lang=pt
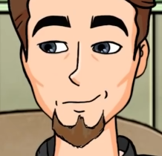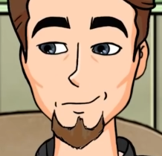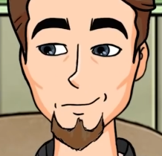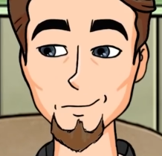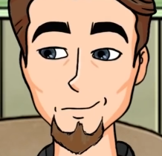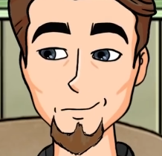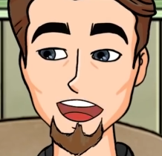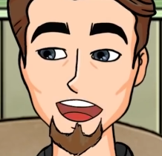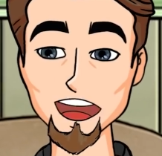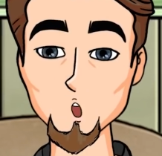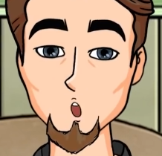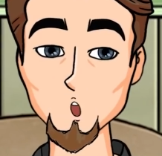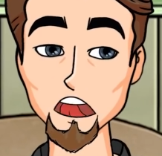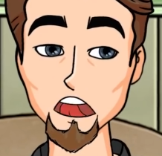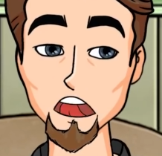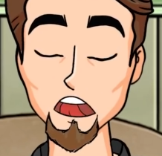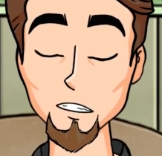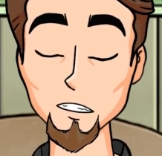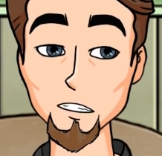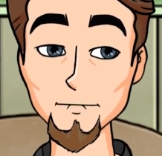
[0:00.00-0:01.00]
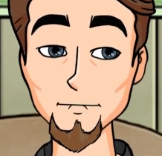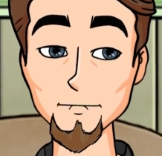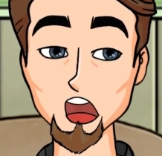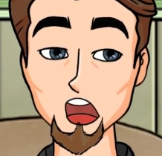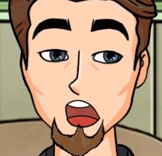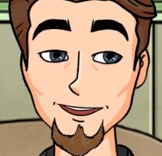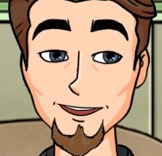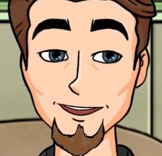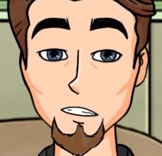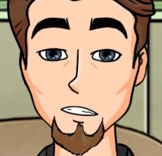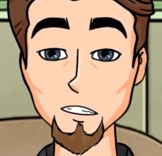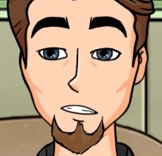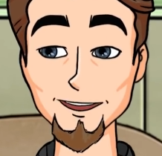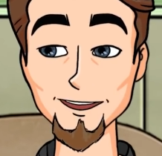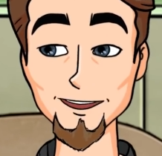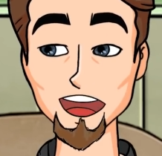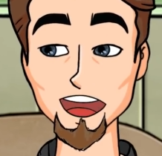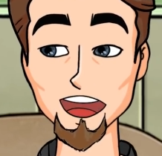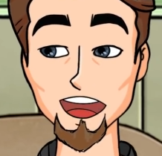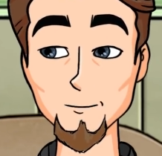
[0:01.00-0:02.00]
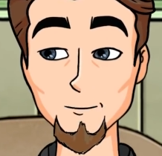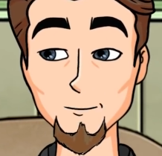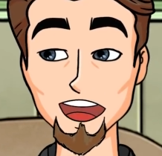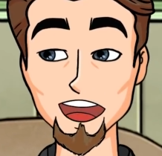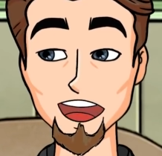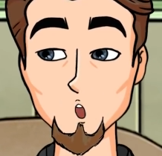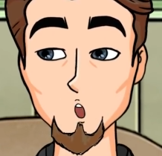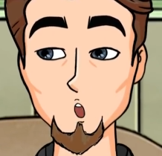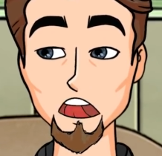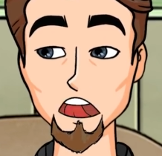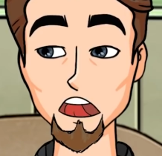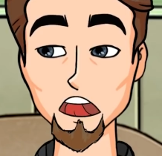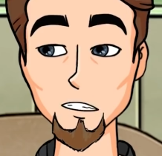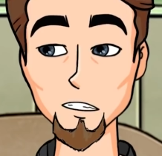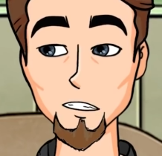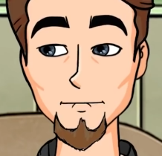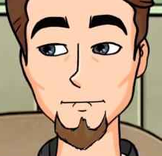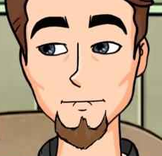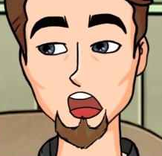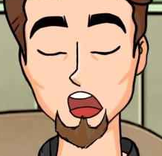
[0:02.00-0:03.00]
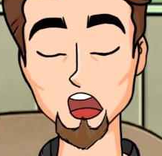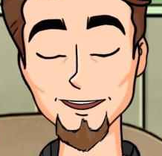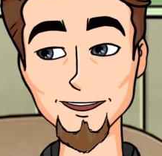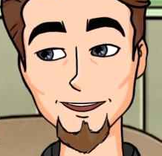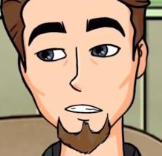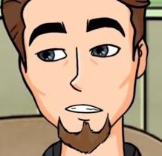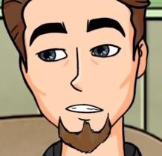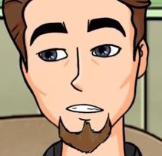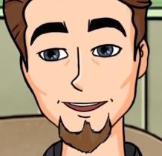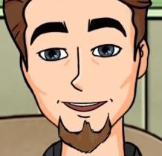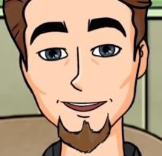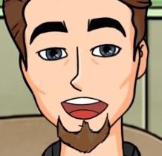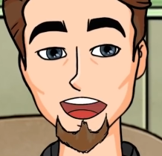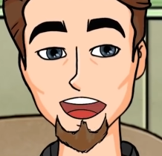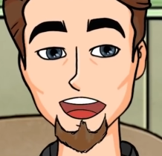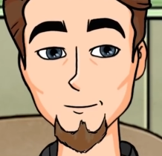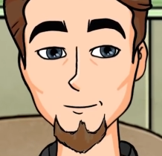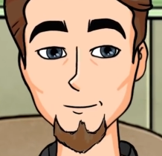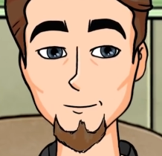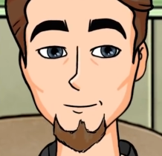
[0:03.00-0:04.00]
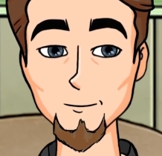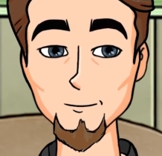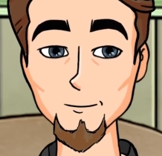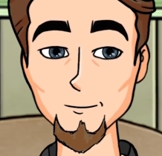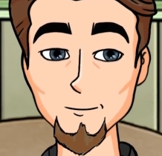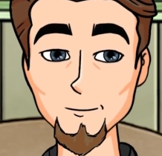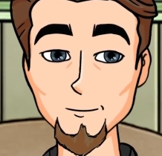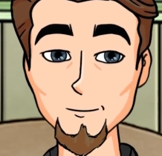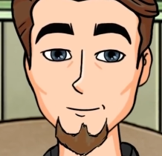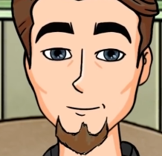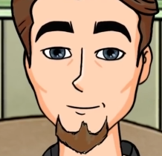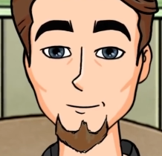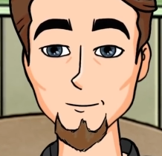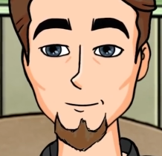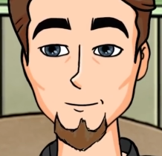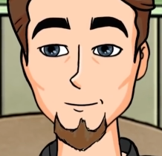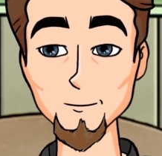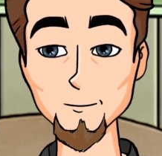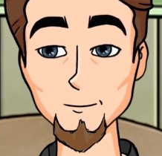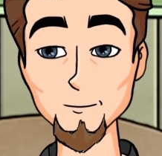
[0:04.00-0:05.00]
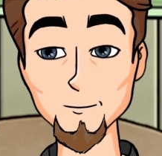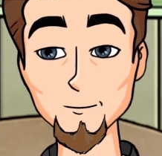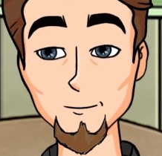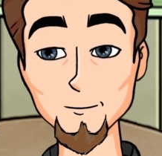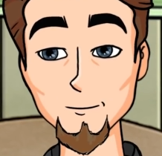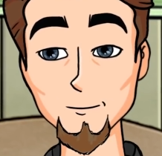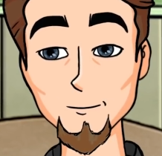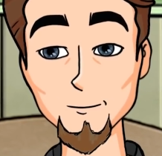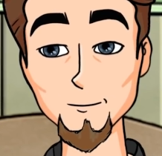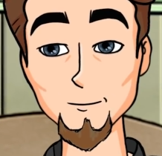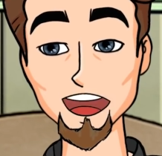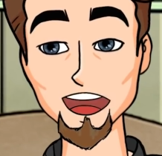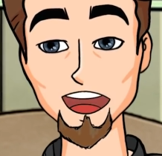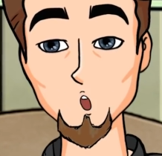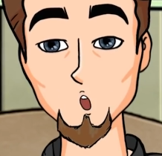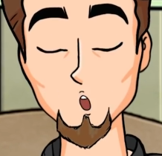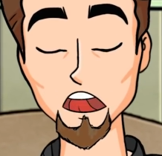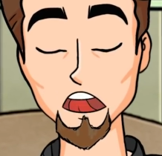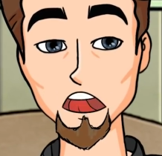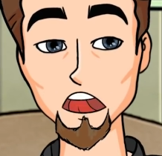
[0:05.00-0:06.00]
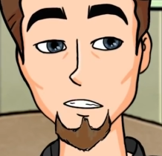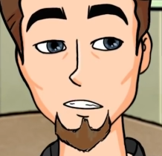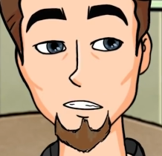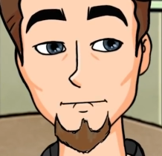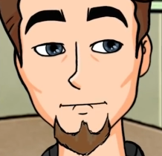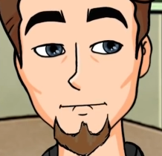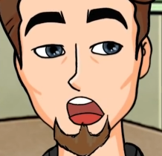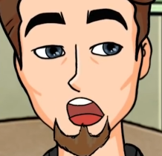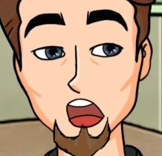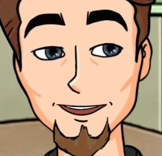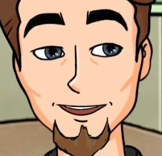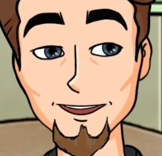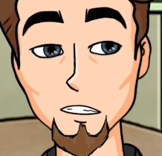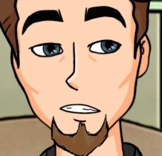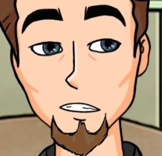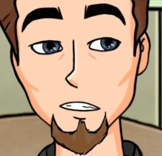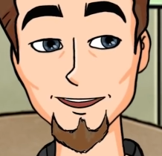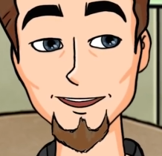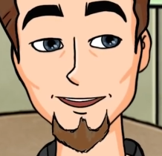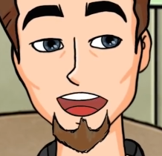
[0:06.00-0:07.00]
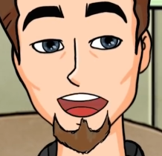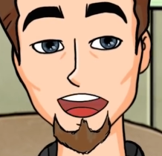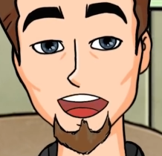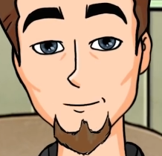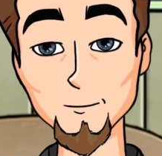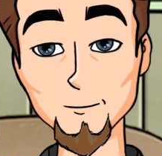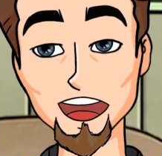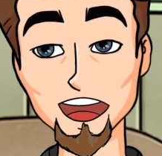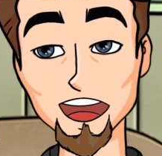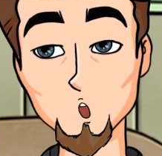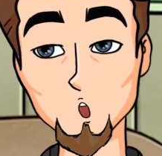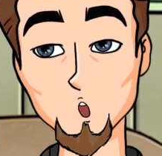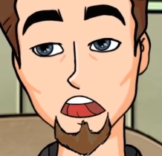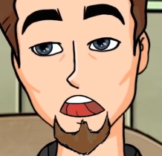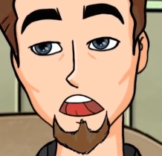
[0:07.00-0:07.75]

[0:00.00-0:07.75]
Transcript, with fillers: Ele disse que minha mãe provavelmente estava ocupada, fazendo algo importante. E uma notícia tão repentina assim só iria distraí-la.